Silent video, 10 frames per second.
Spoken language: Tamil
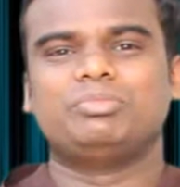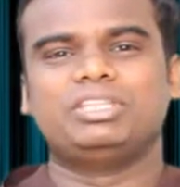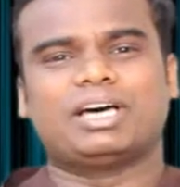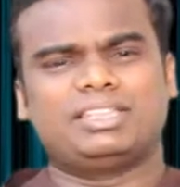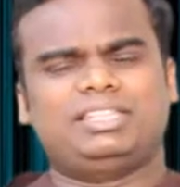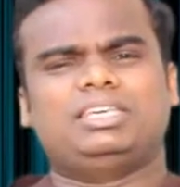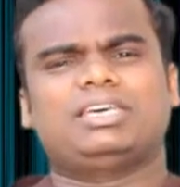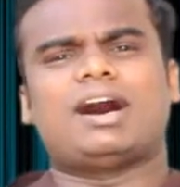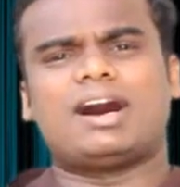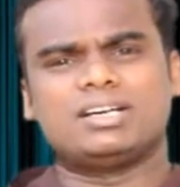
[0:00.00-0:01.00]
மீது
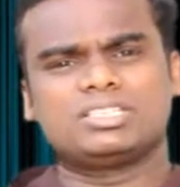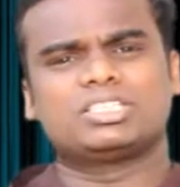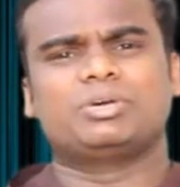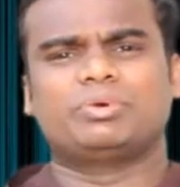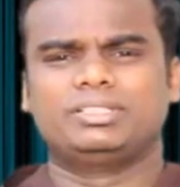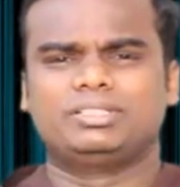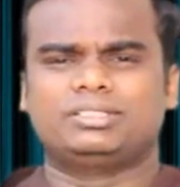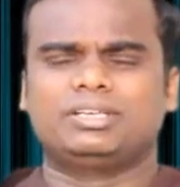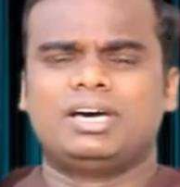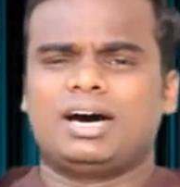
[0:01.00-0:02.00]
அதிக ஆசை
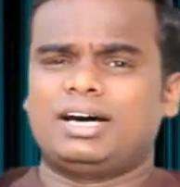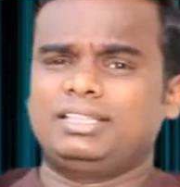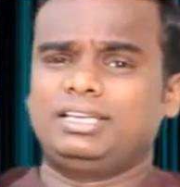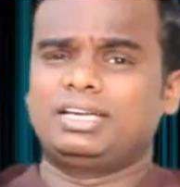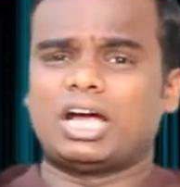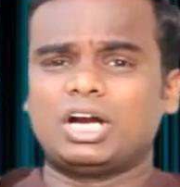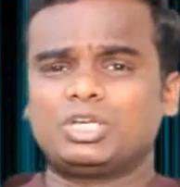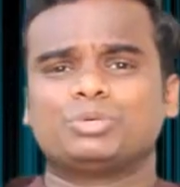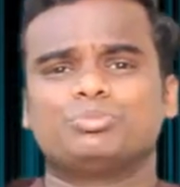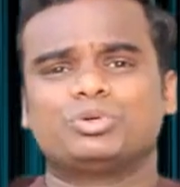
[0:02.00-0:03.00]
வைத்து அதிக
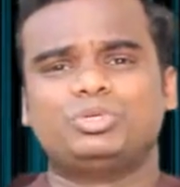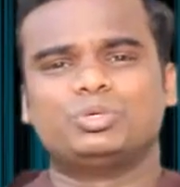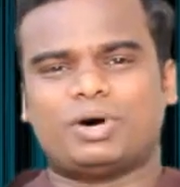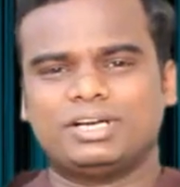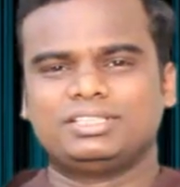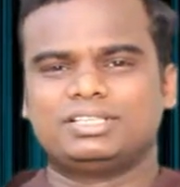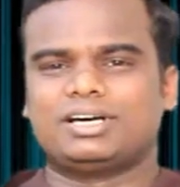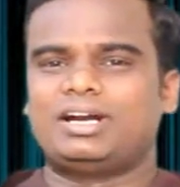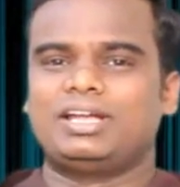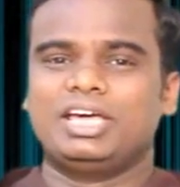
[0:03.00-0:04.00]
நாட்டம் கொண்டு
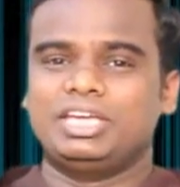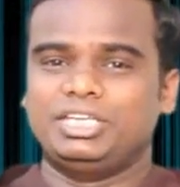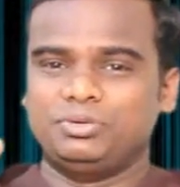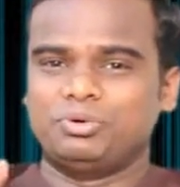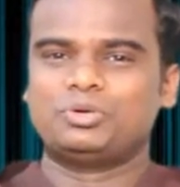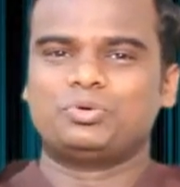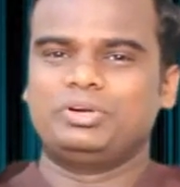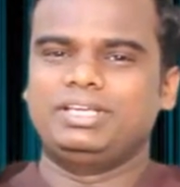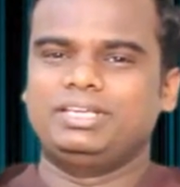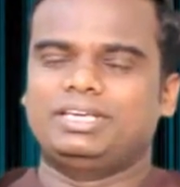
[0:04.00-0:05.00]
வாழ்ந்ததால்
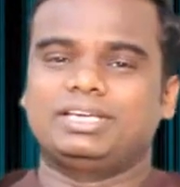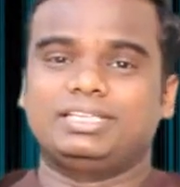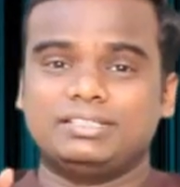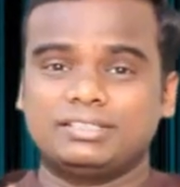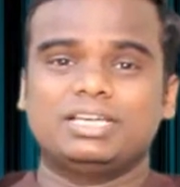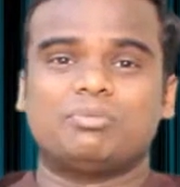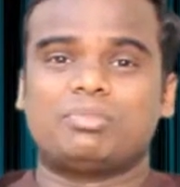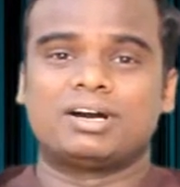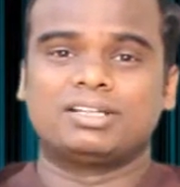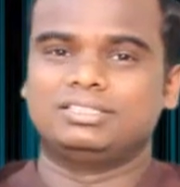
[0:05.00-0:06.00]
இவனுடைய
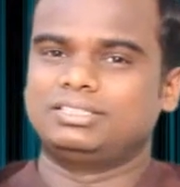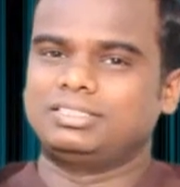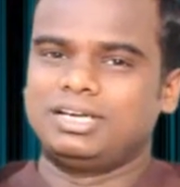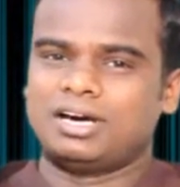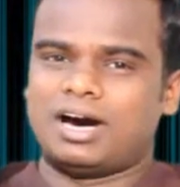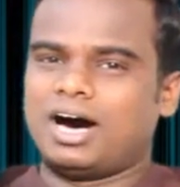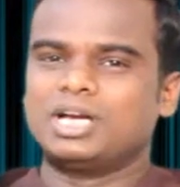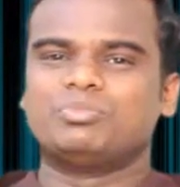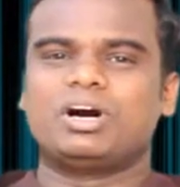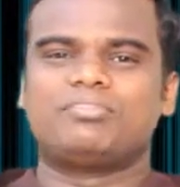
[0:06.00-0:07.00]
இதயமானது
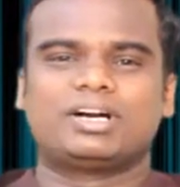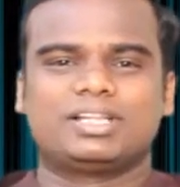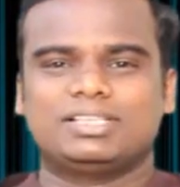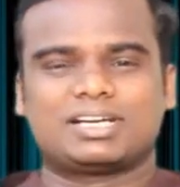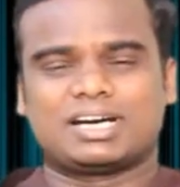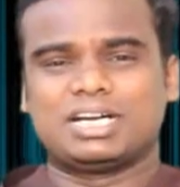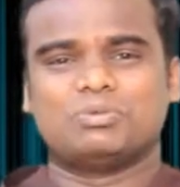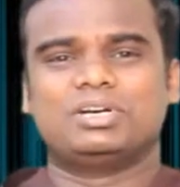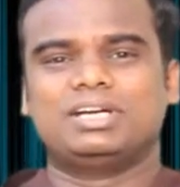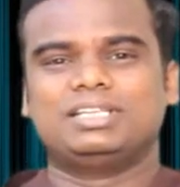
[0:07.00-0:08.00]
ஆன்மாவானது
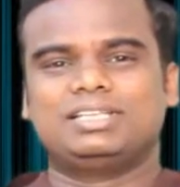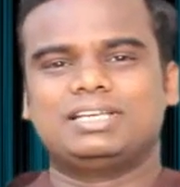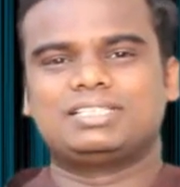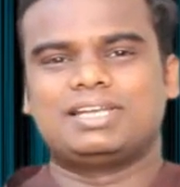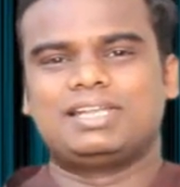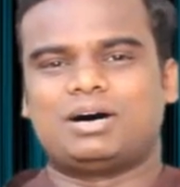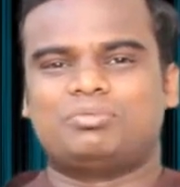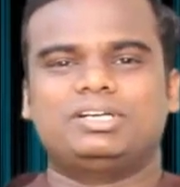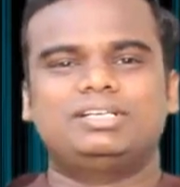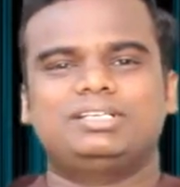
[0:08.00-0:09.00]
கடவுளிடத்திலே
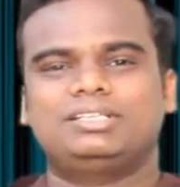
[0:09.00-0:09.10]
செல்லாமல்